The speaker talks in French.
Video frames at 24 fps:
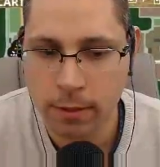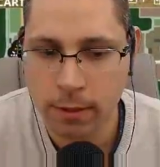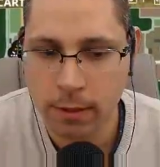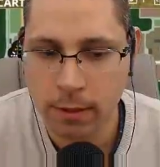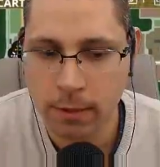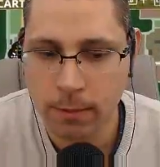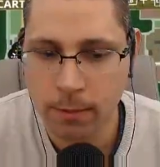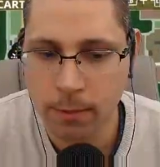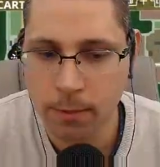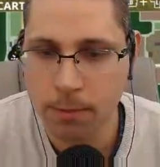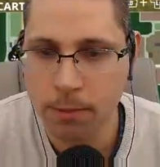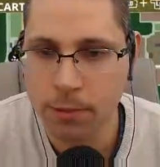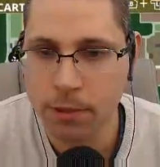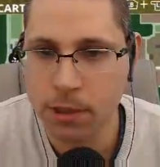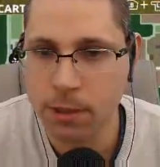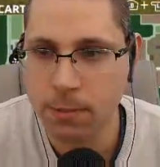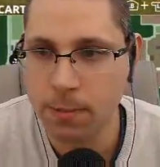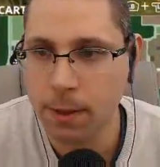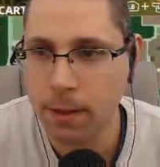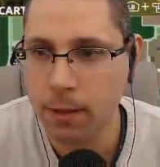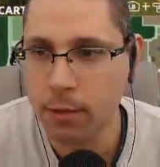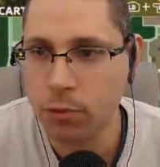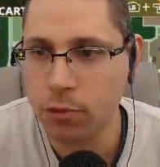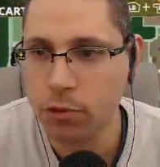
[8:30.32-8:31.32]
un, bon petit
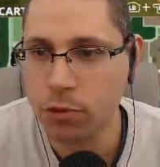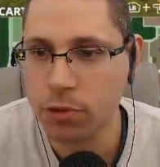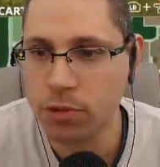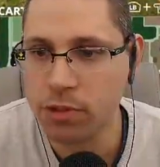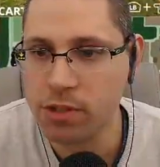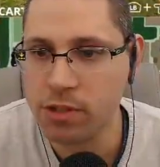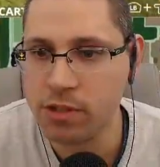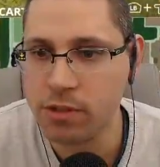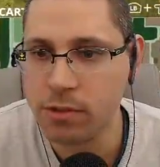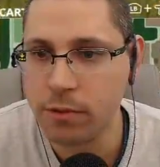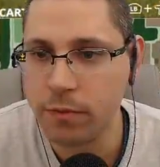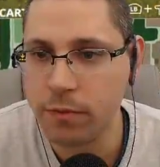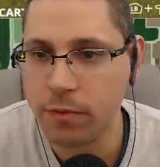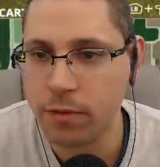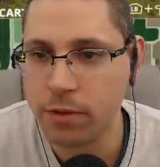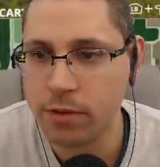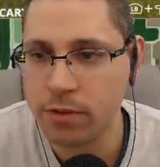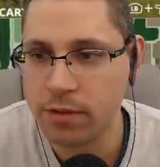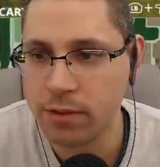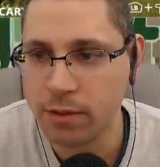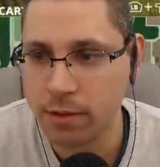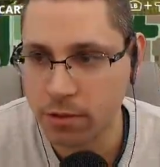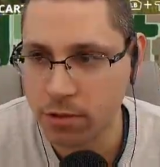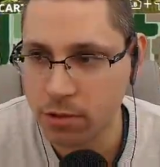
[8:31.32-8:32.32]
prêt, le champ 19 là,
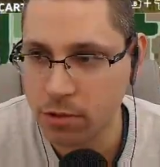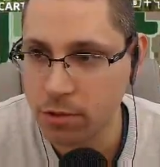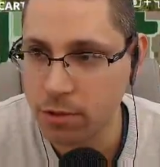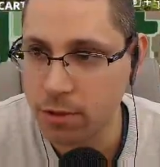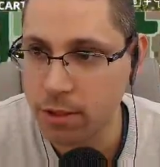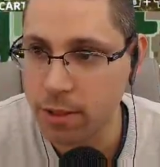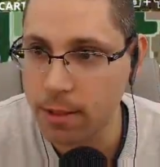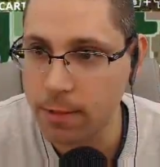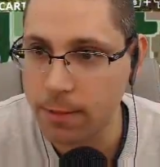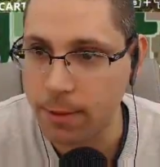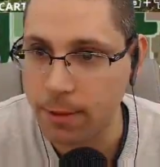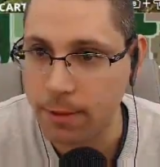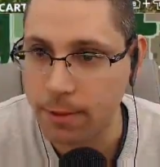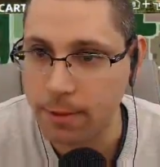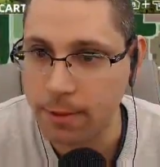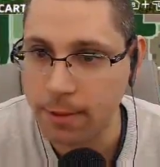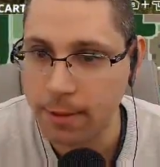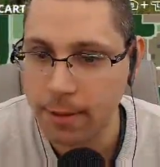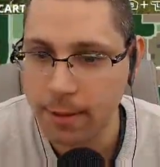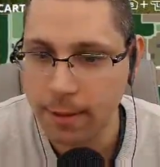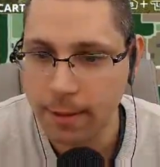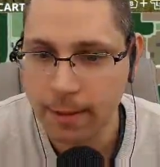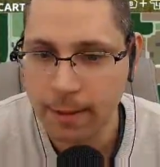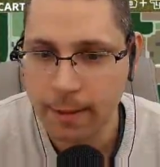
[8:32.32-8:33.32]
c'est un champ d'herbe.
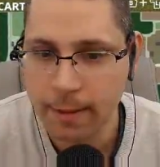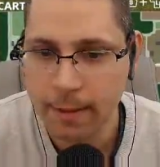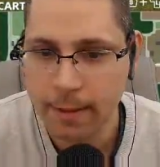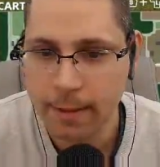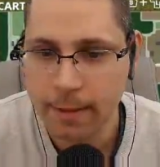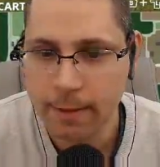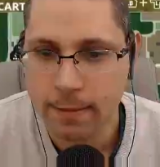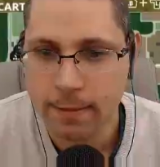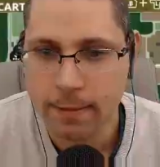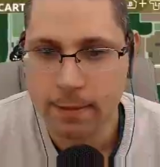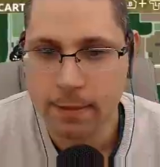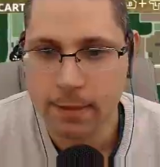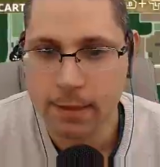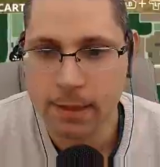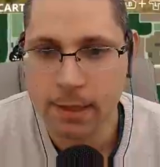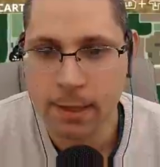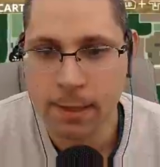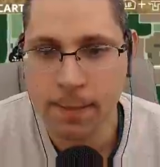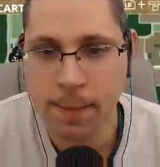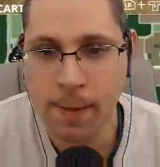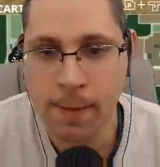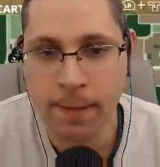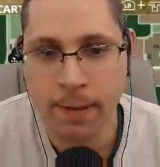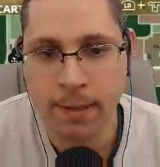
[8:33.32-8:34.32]
Ça
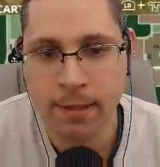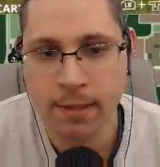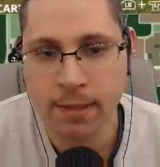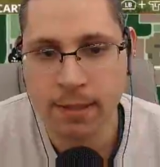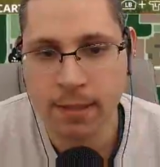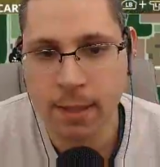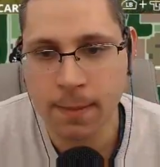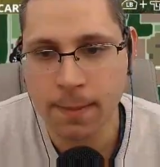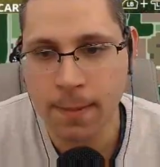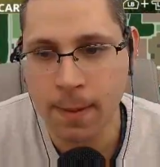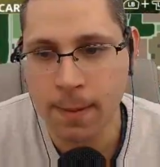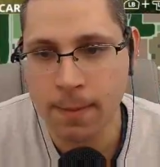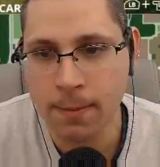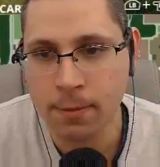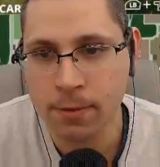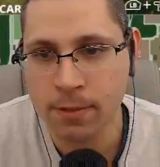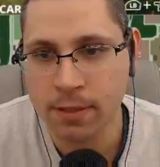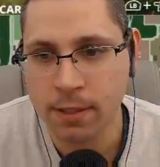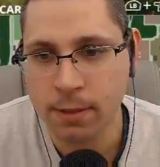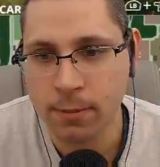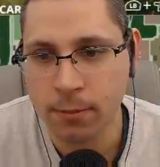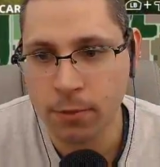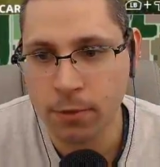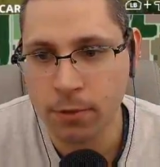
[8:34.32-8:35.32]
serait pas mal, ça serait pas mal pour les
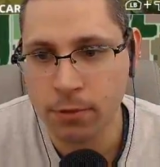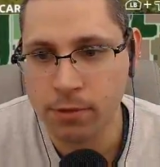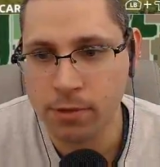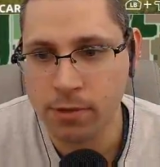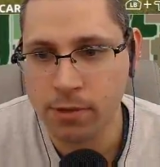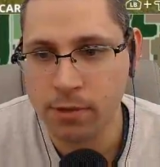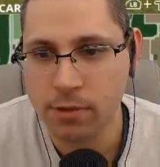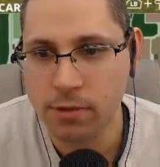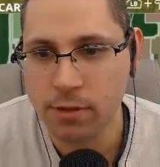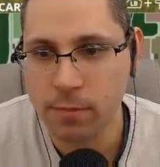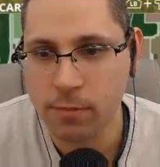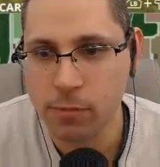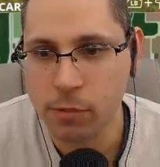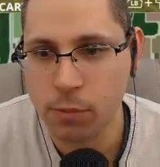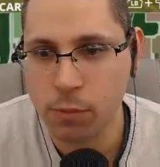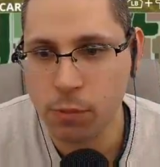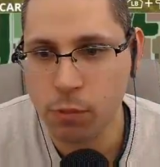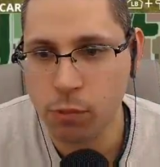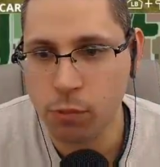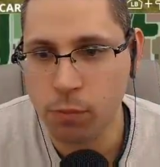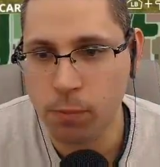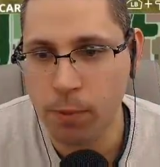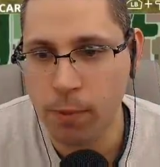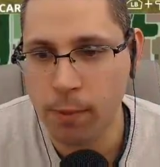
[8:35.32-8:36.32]
animaux là aussi, c'est un petit peu
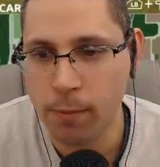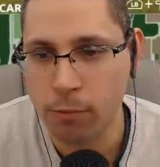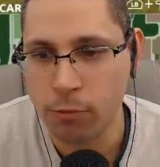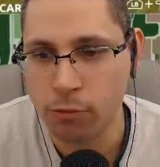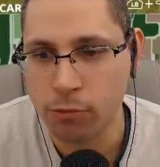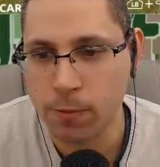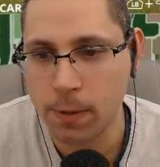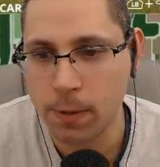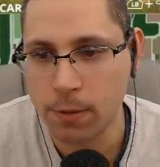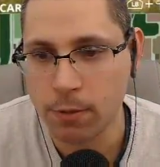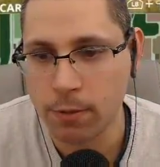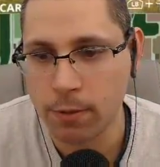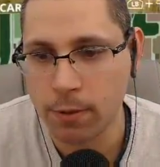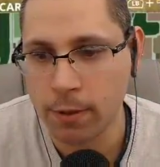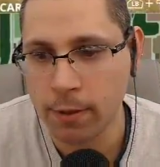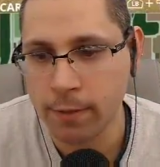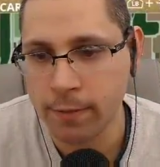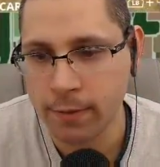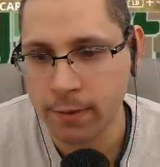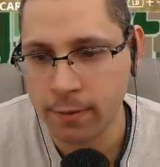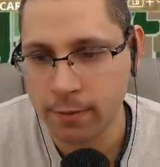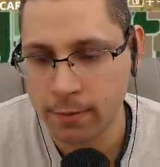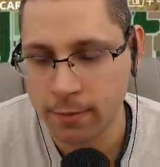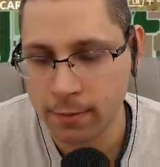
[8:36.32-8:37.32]
loupé, bon c'est pas trop grave.
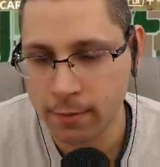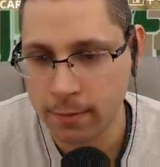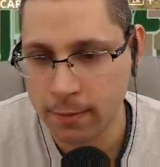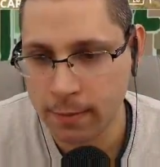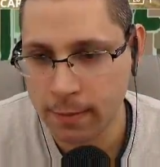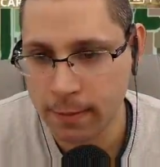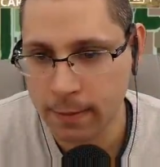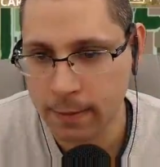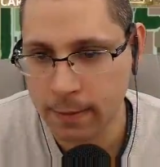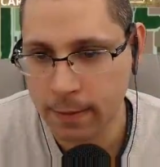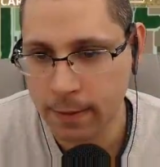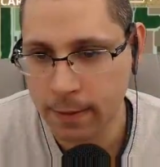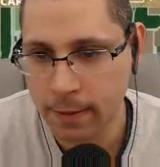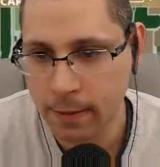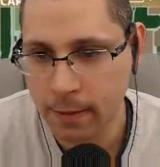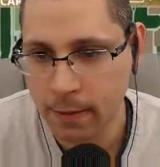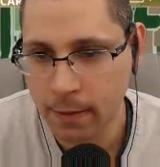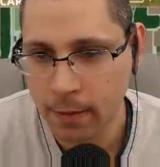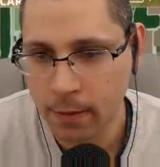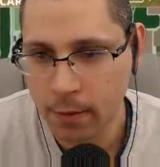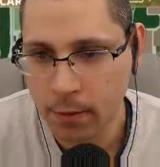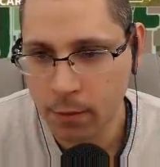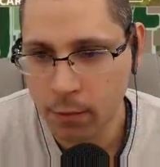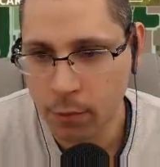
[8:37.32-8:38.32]

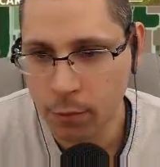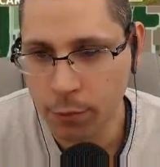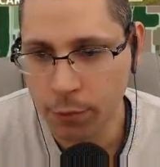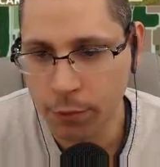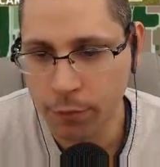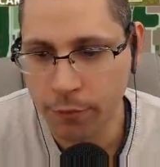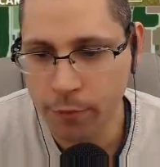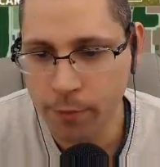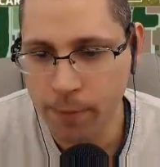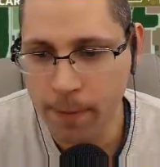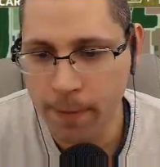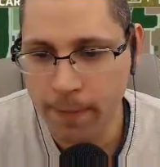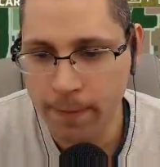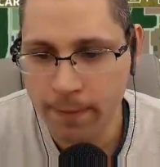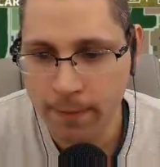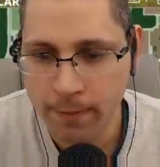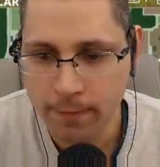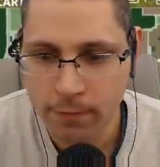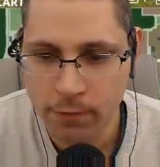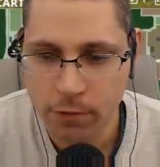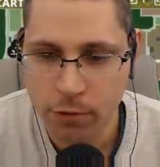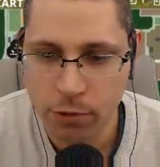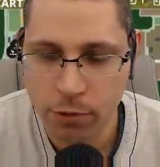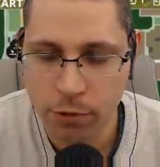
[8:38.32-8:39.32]
On lui en veut pas,
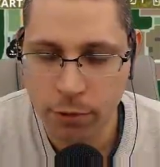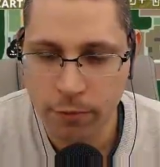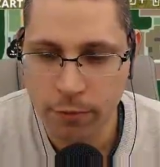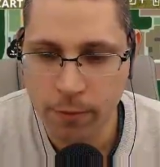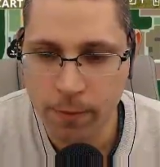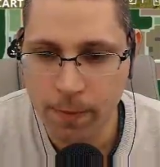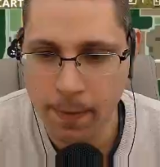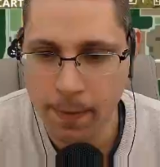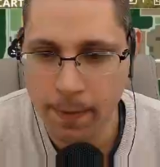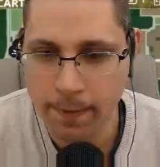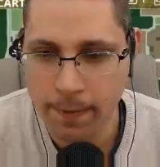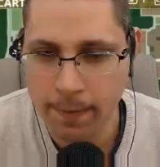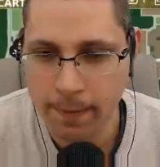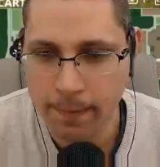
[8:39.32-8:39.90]
je lui en veux pas.